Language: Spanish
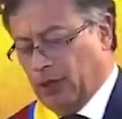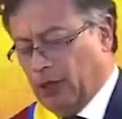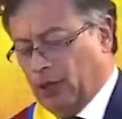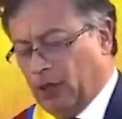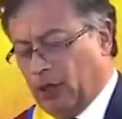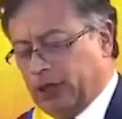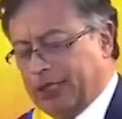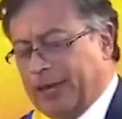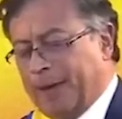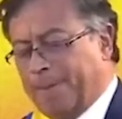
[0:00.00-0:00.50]

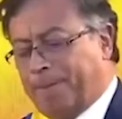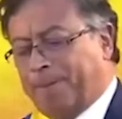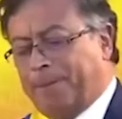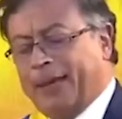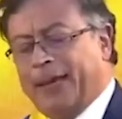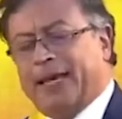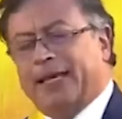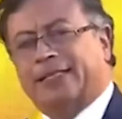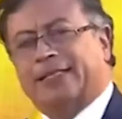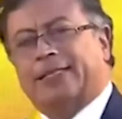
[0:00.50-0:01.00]
Hoy
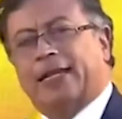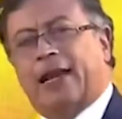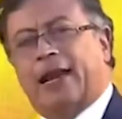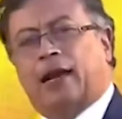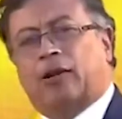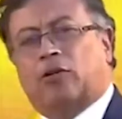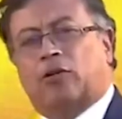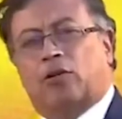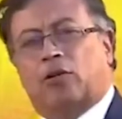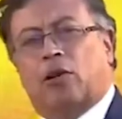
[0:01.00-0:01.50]
empieza
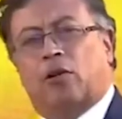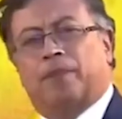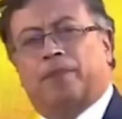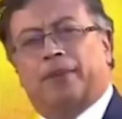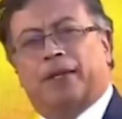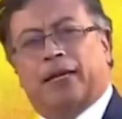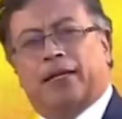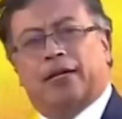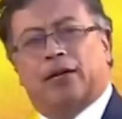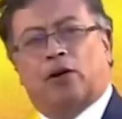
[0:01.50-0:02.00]
la
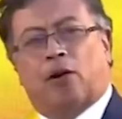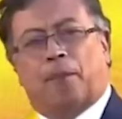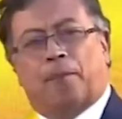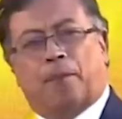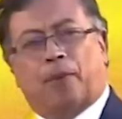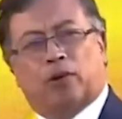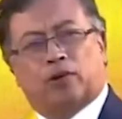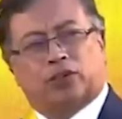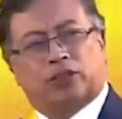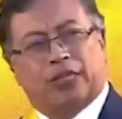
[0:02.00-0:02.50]
Colombia de lo
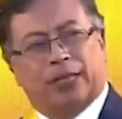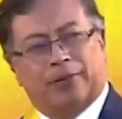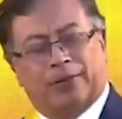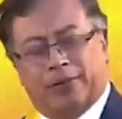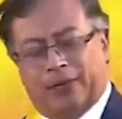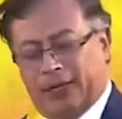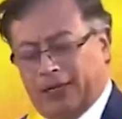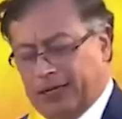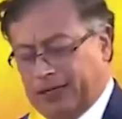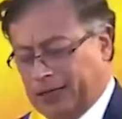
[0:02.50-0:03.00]

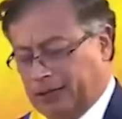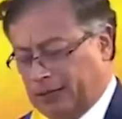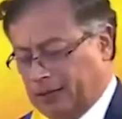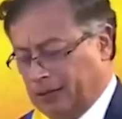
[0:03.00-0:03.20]
posible.